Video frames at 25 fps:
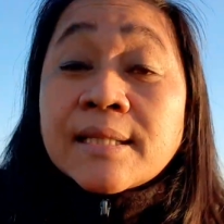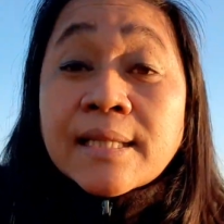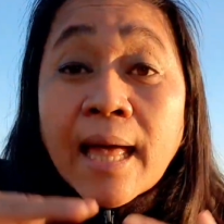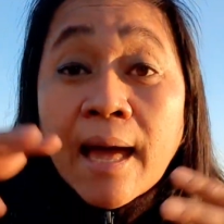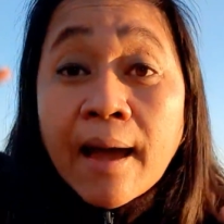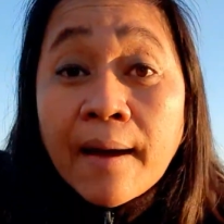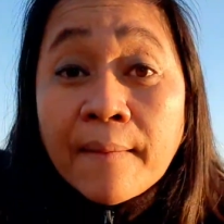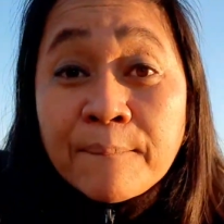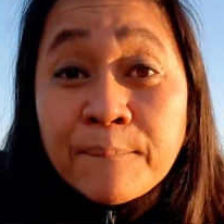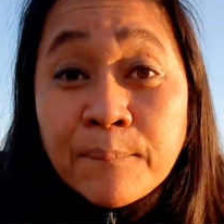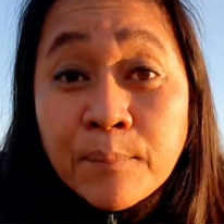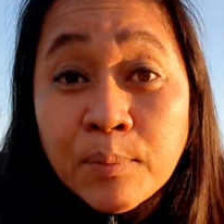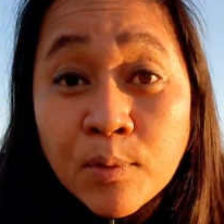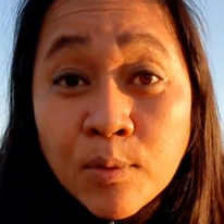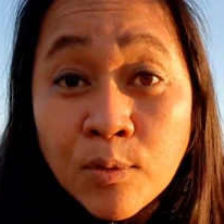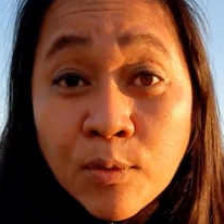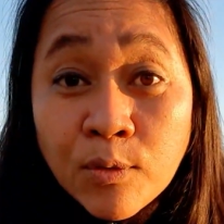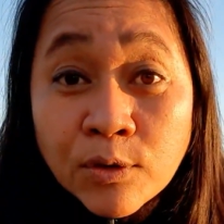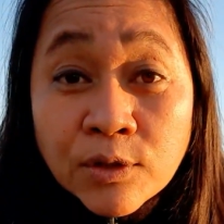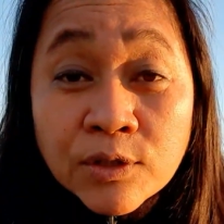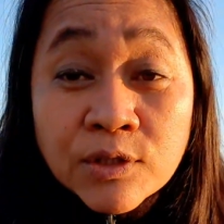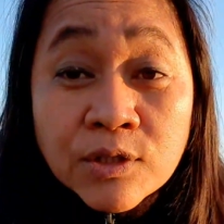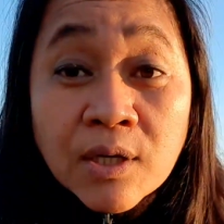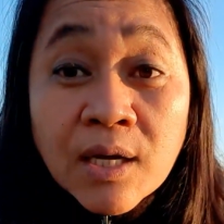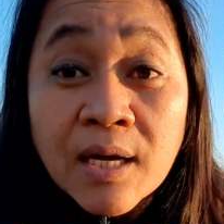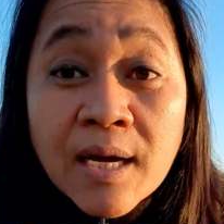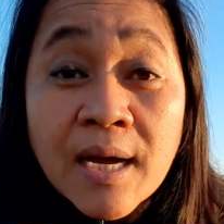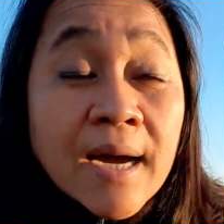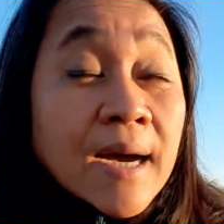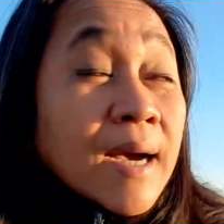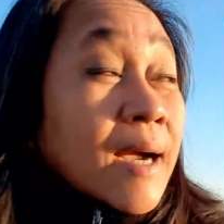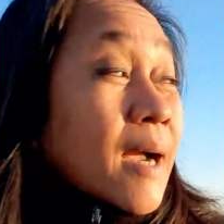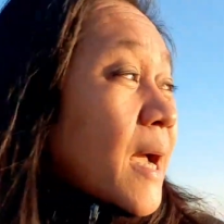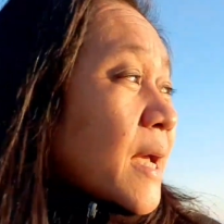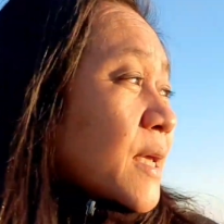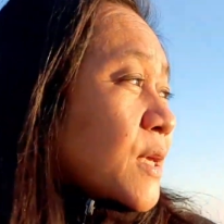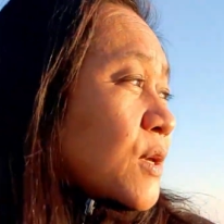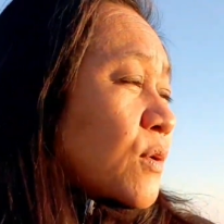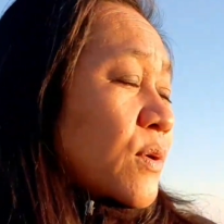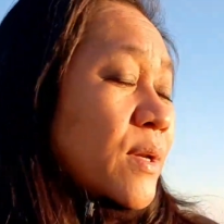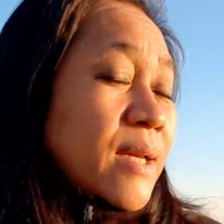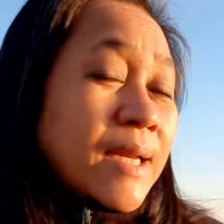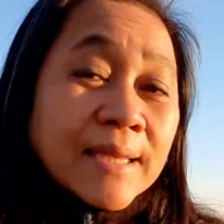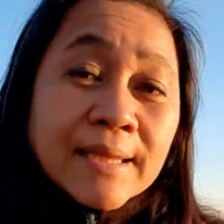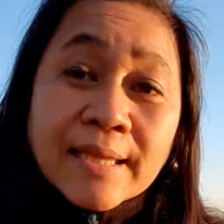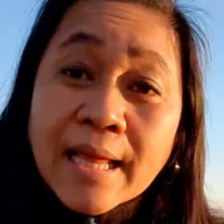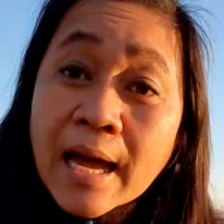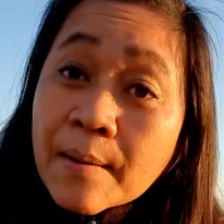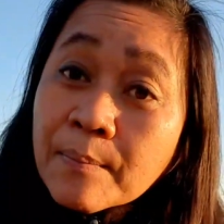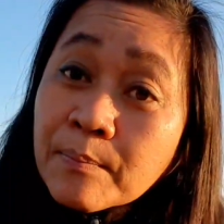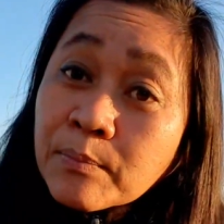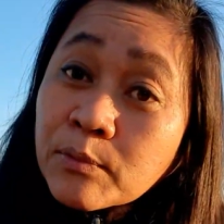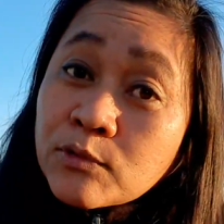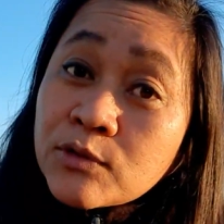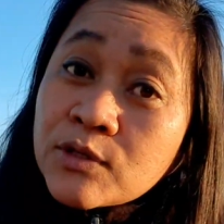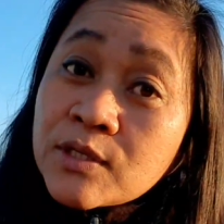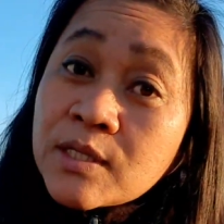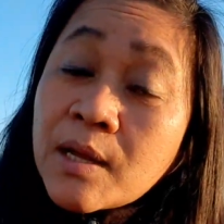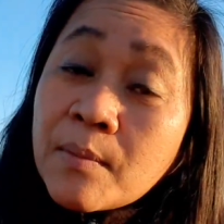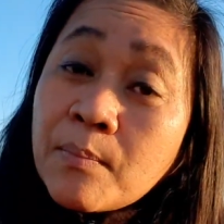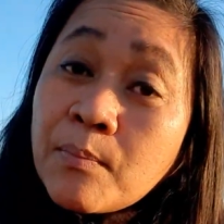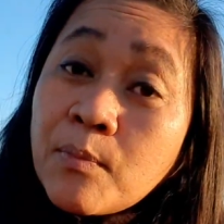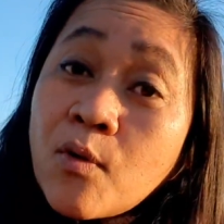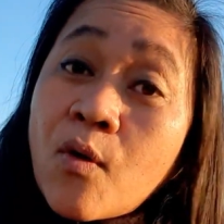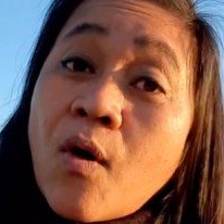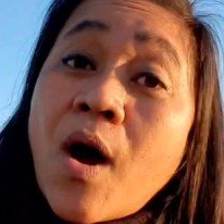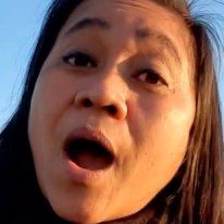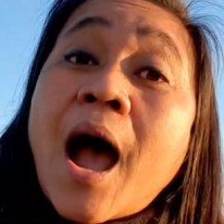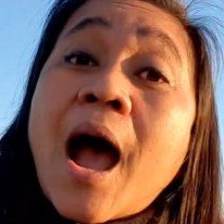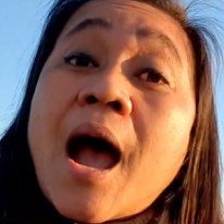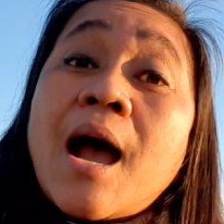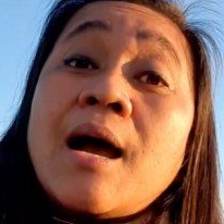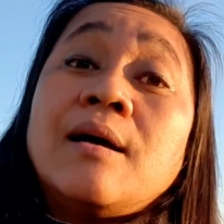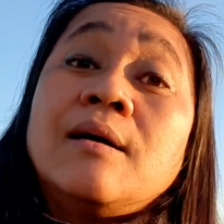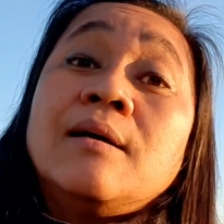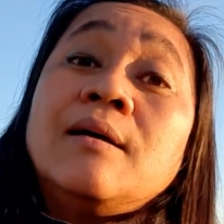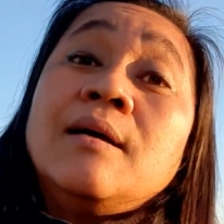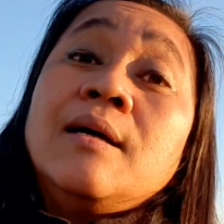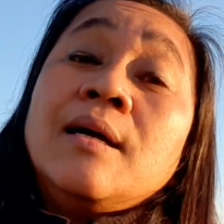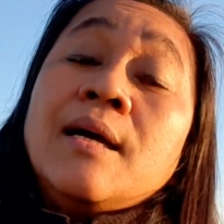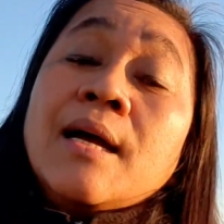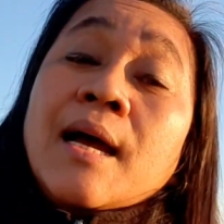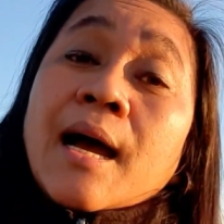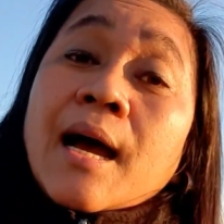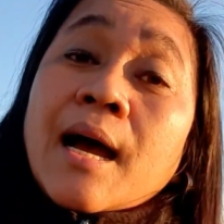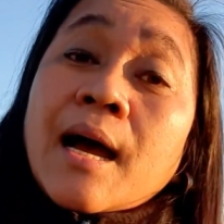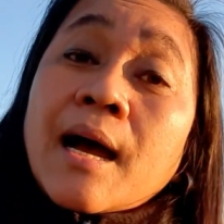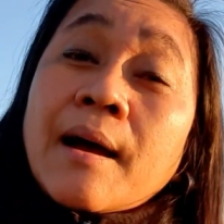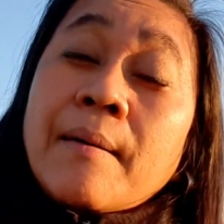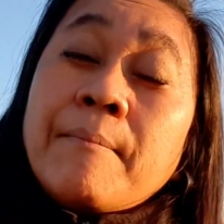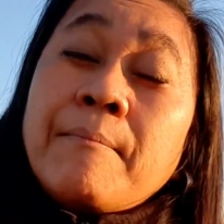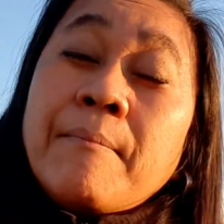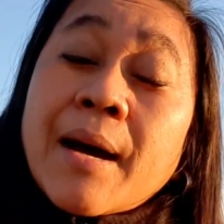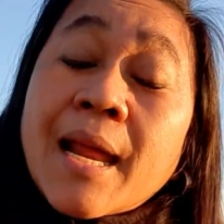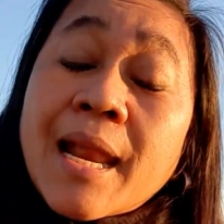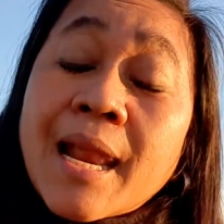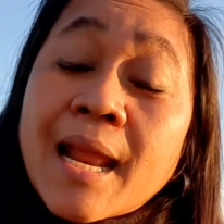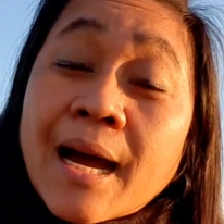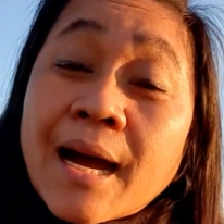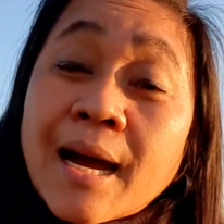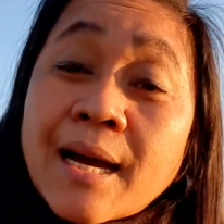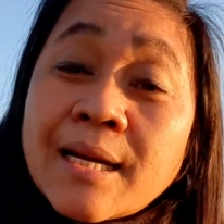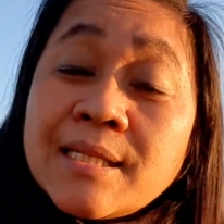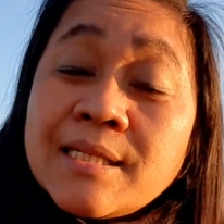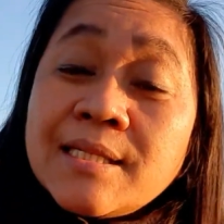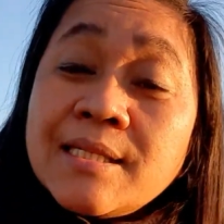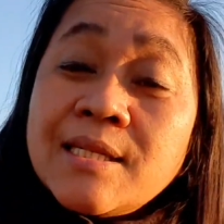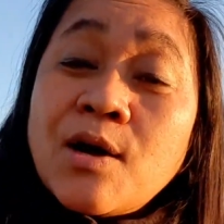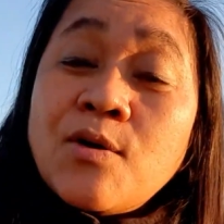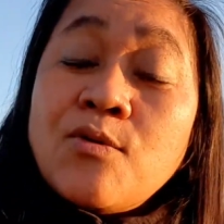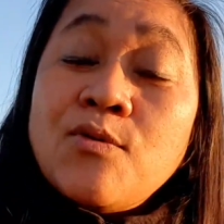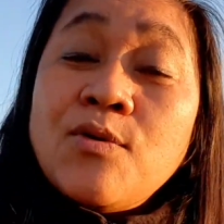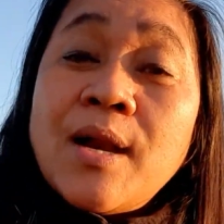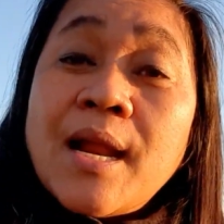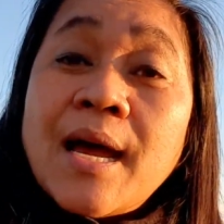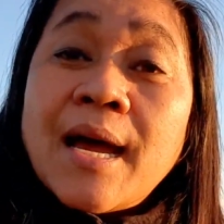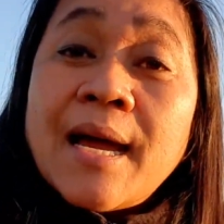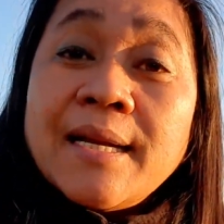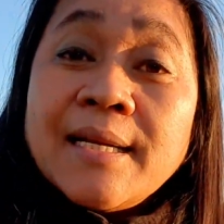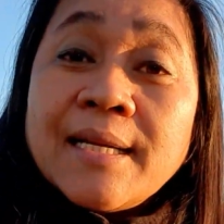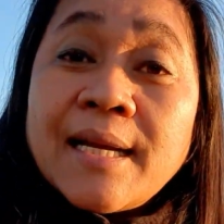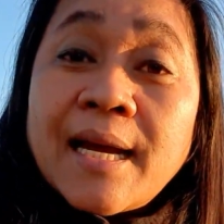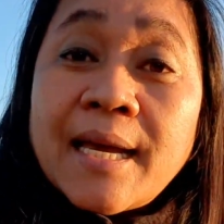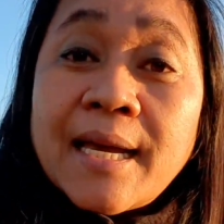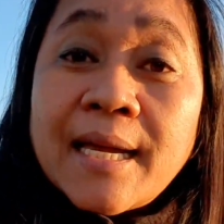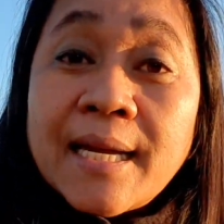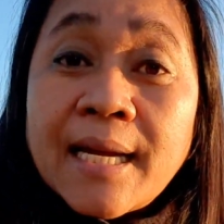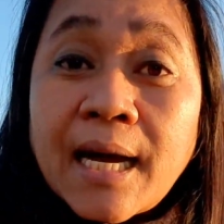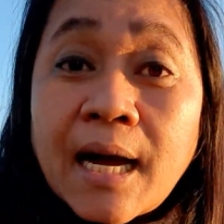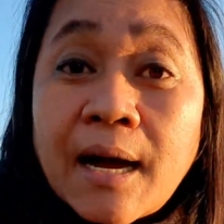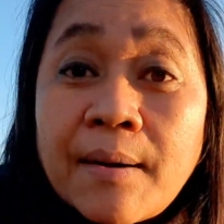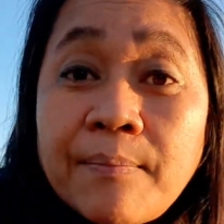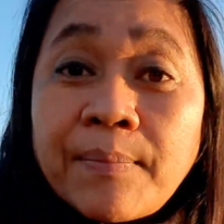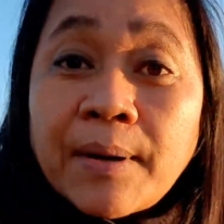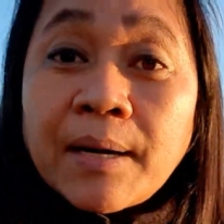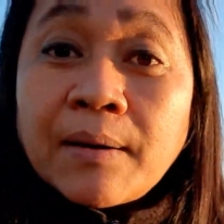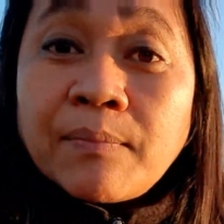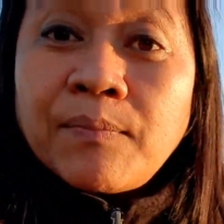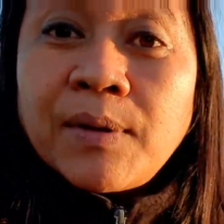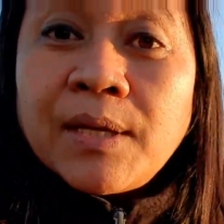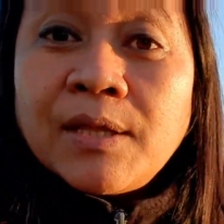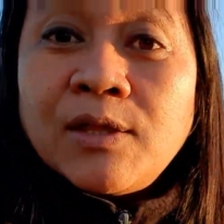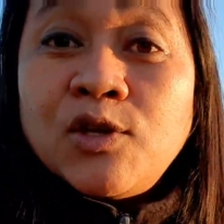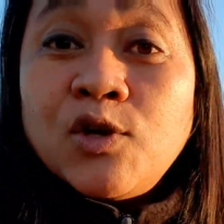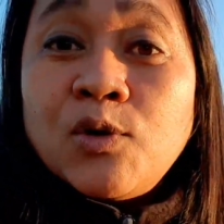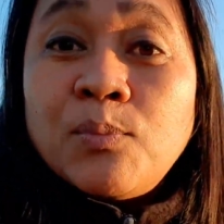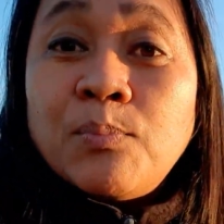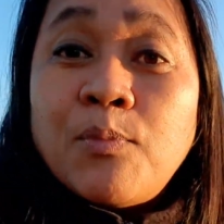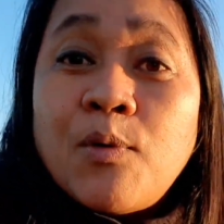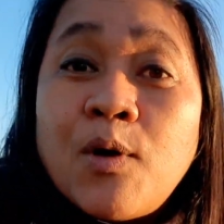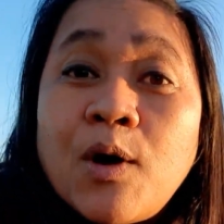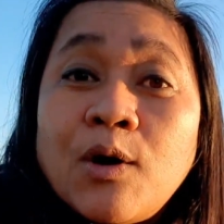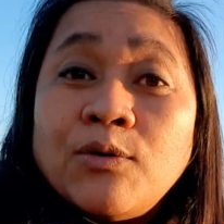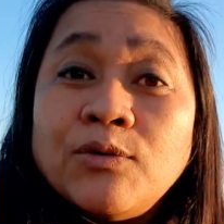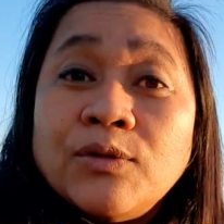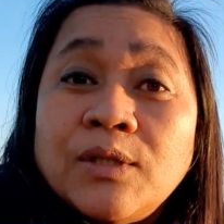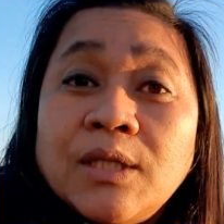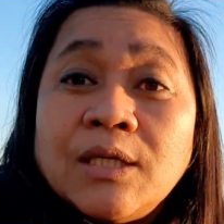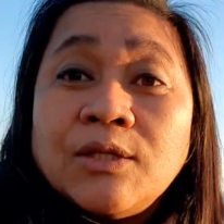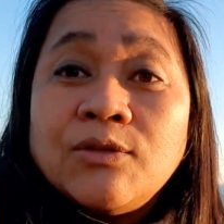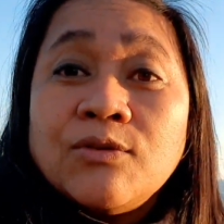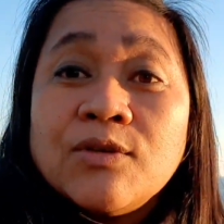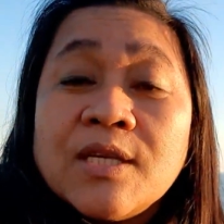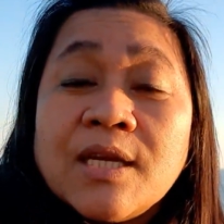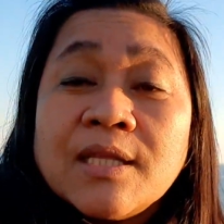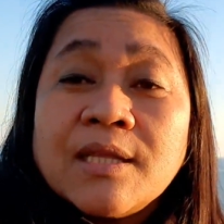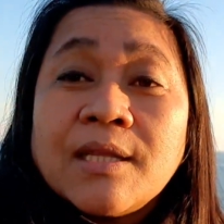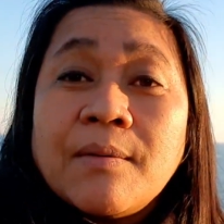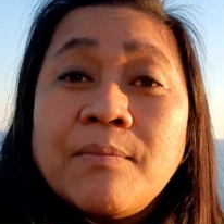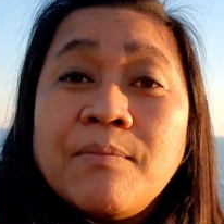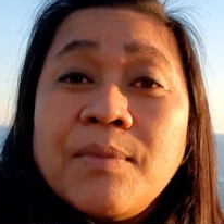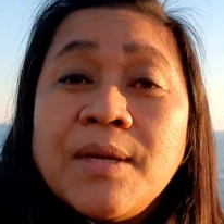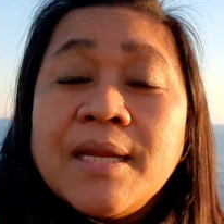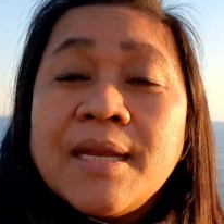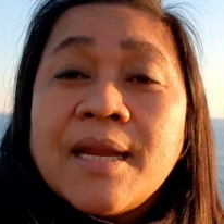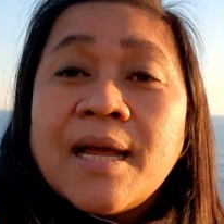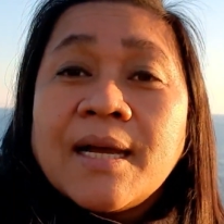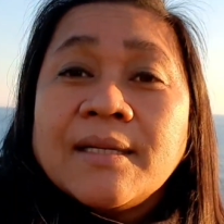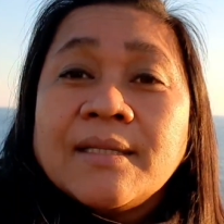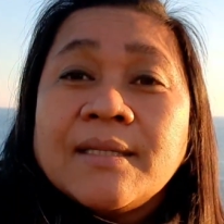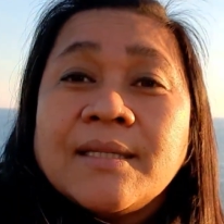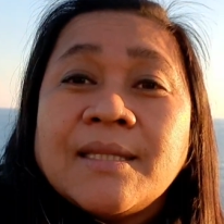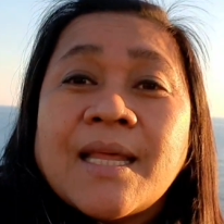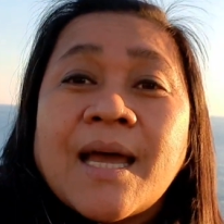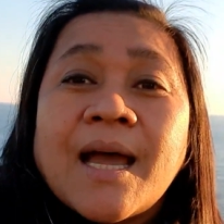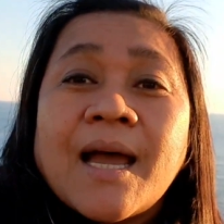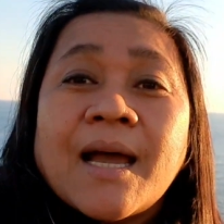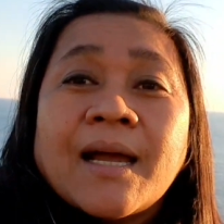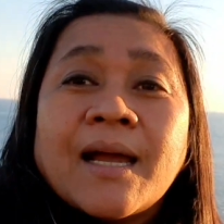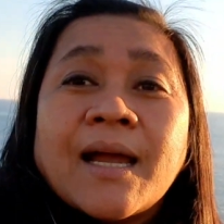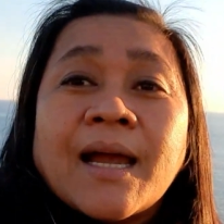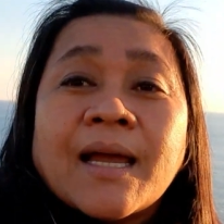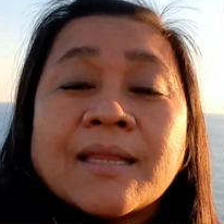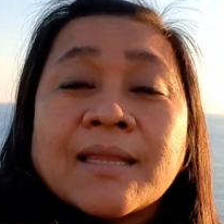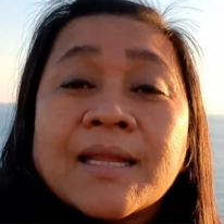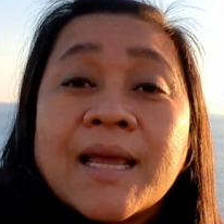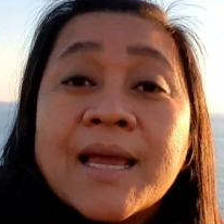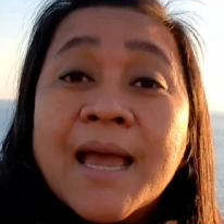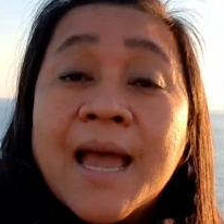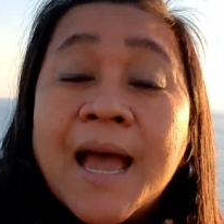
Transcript: Tapos, ngayon natapos na po ang uh, malakas na ulan kaya nakapag-video po ako dito sa tabi ng dagat.